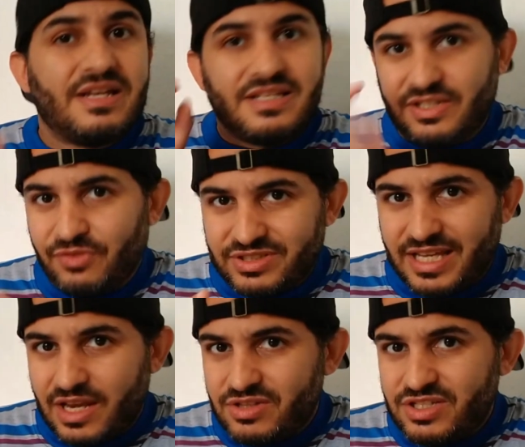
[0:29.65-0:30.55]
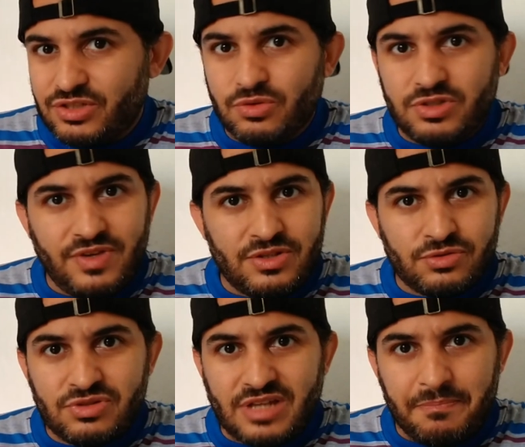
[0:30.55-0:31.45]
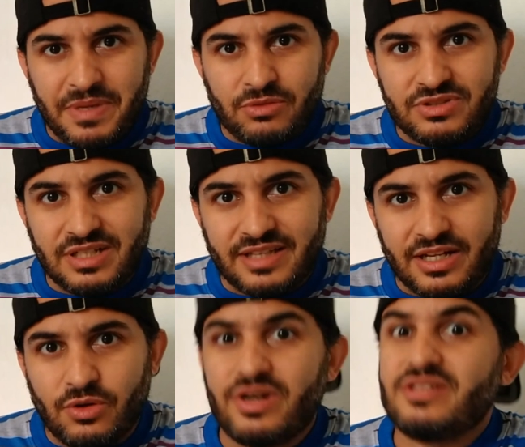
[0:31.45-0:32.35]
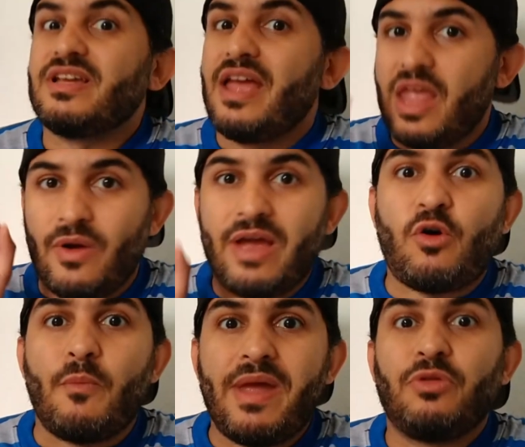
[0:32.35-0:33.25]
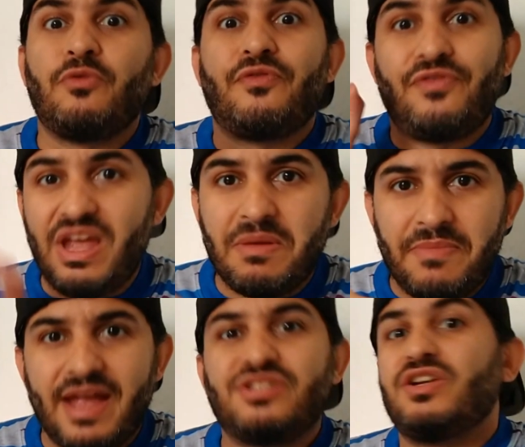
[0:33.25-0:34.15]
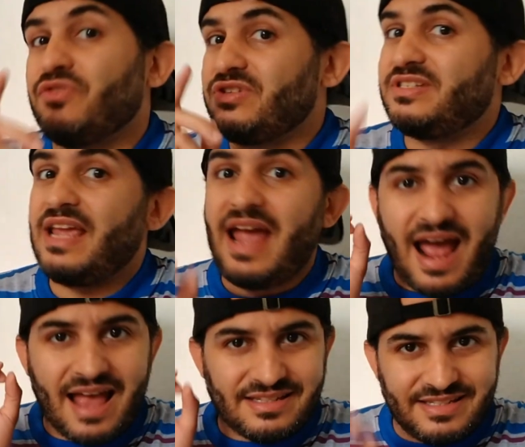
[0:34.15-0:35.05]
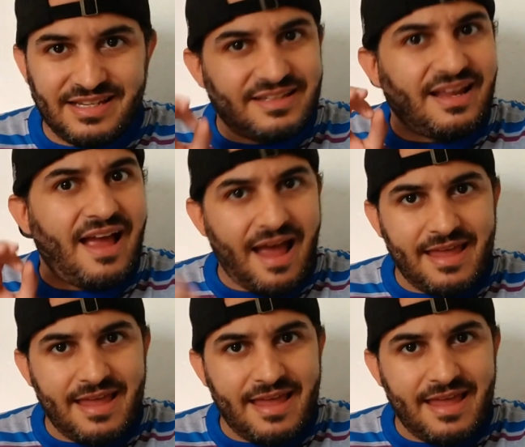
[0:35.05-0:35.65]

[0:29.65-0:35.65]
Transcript: Se você não assistiu os vídeos dos capítulos anteriores, eu recomendo firmemente que você assista a